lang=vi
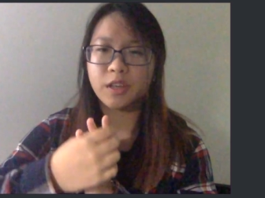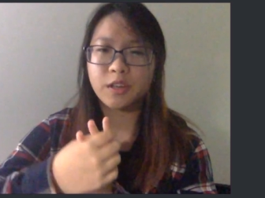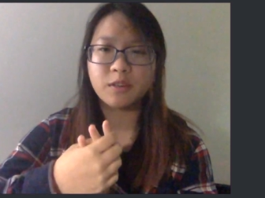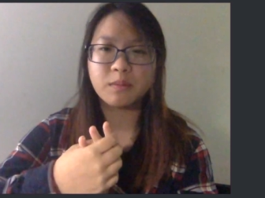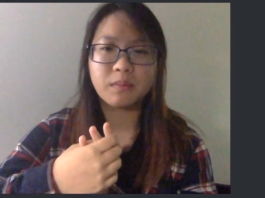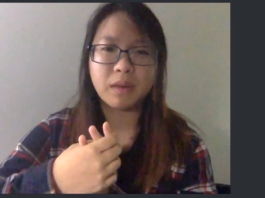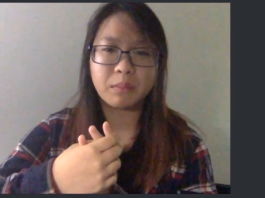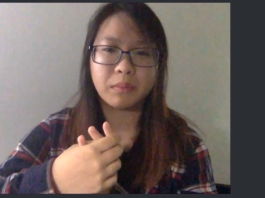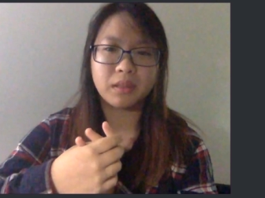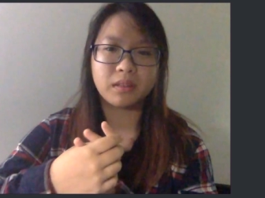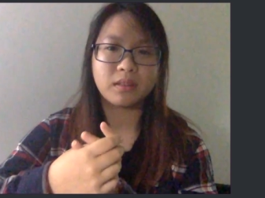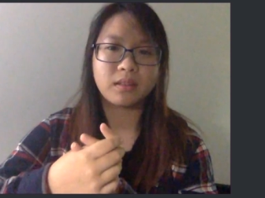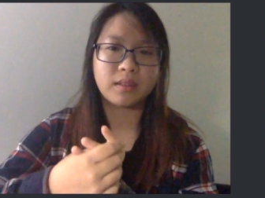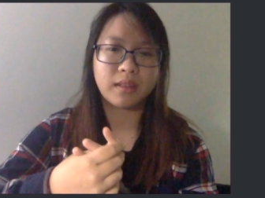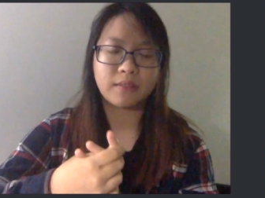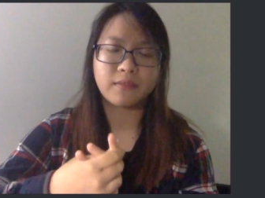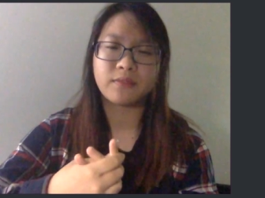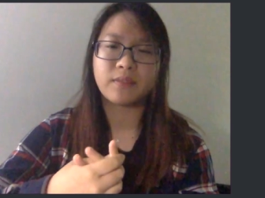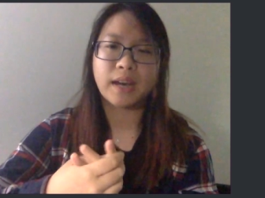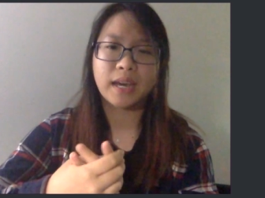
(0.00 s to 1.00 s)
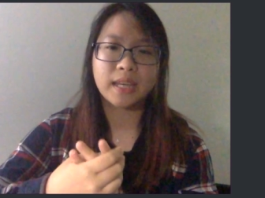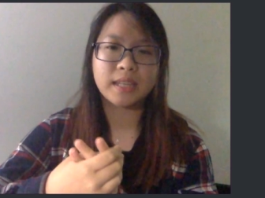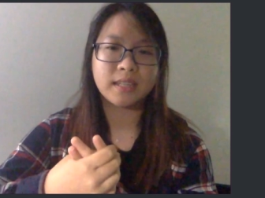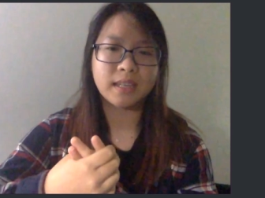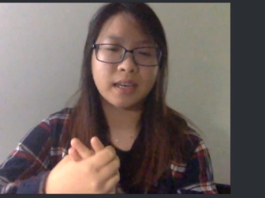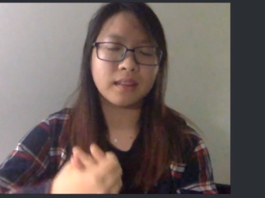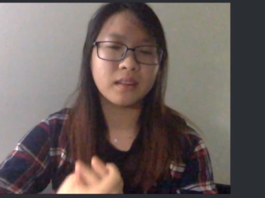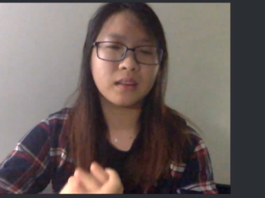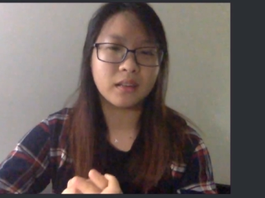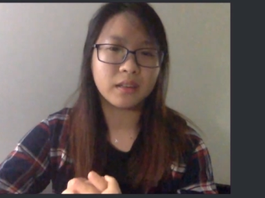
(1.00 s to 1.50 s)
tiêu mà mình sẽ phải
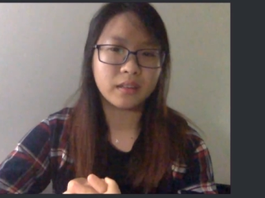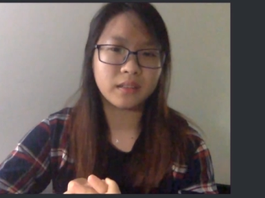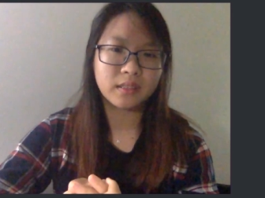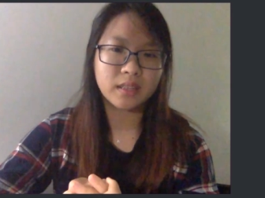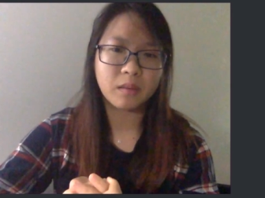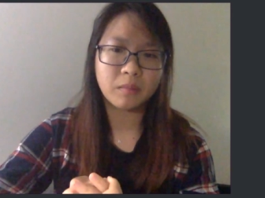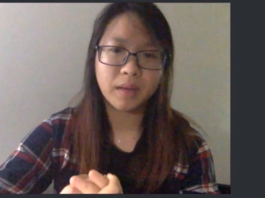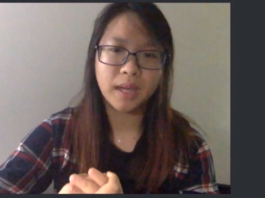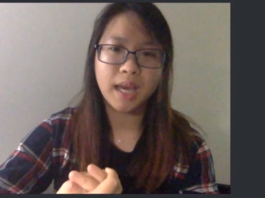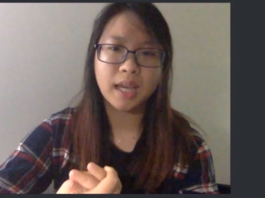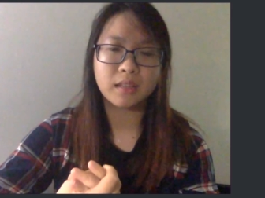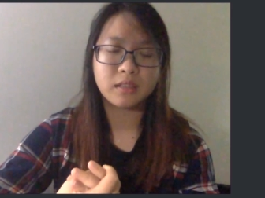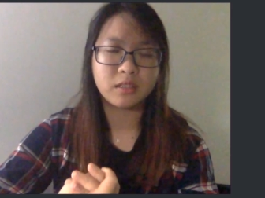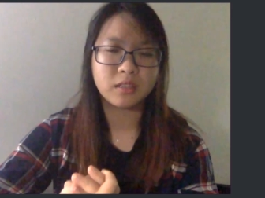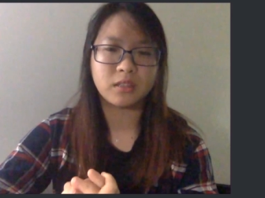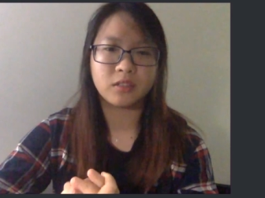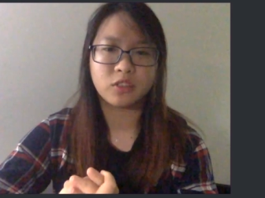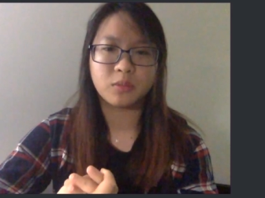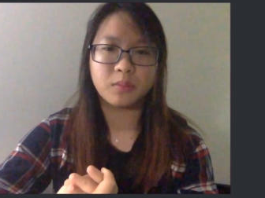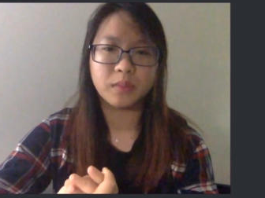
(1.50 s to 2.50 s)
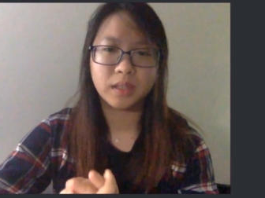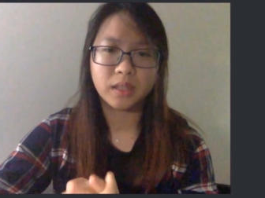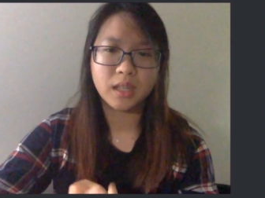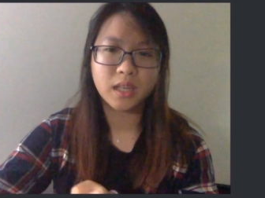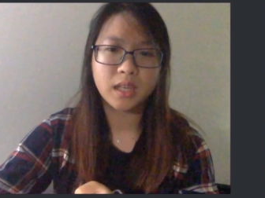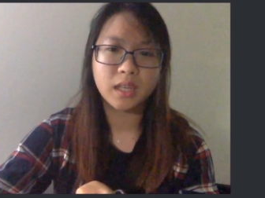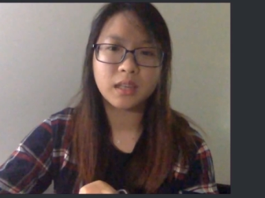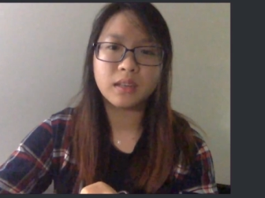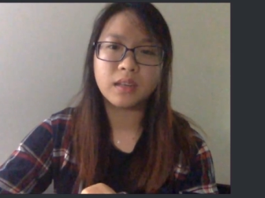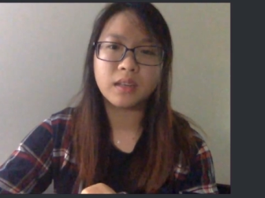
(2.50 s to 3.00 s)
trả lời trong cái hành trình của
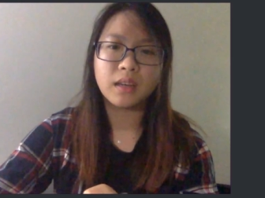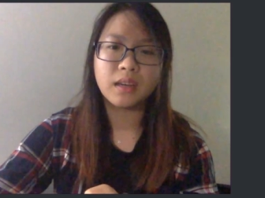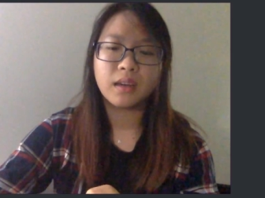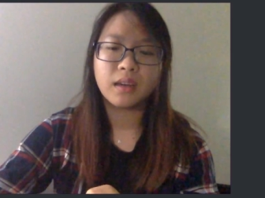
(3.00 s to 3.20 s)
mình đi